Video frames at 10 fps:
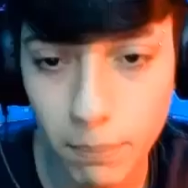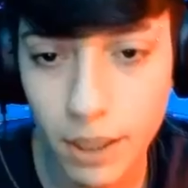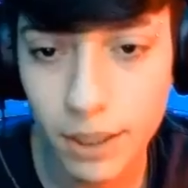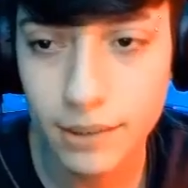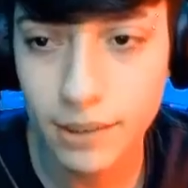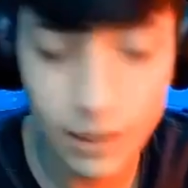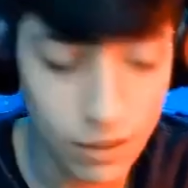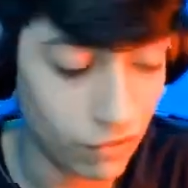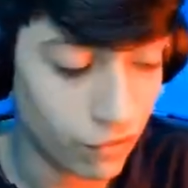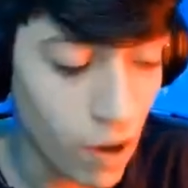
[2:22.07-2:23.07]
Beleza,
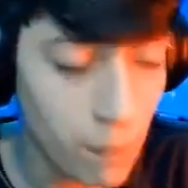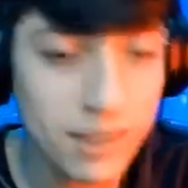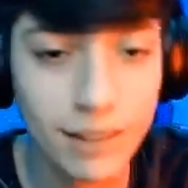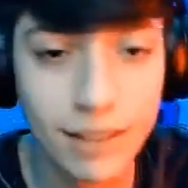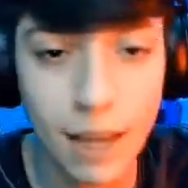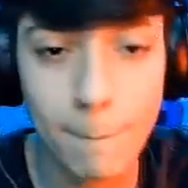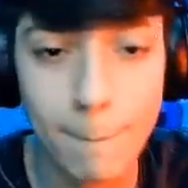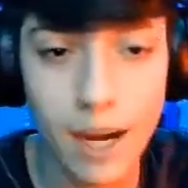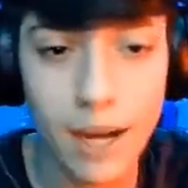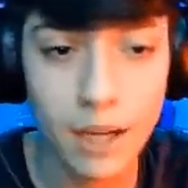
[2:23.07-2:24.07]
galera. Vamos até a
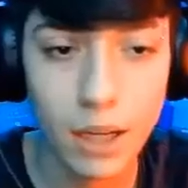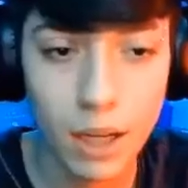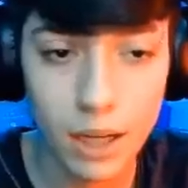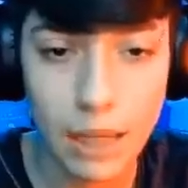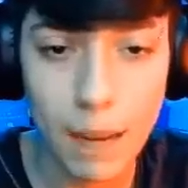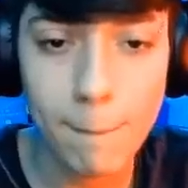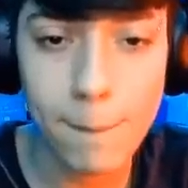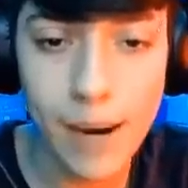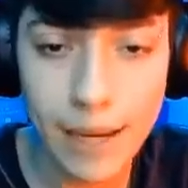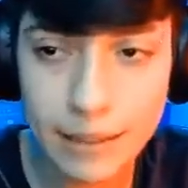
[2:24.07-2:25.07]
praia que a
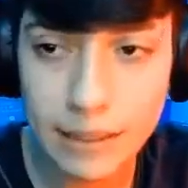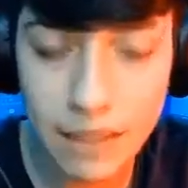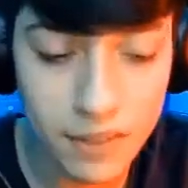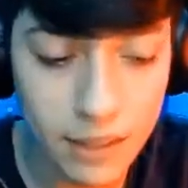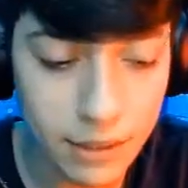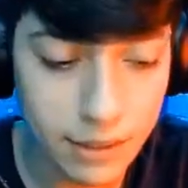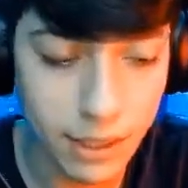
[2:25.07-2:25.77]
parada deve estar tá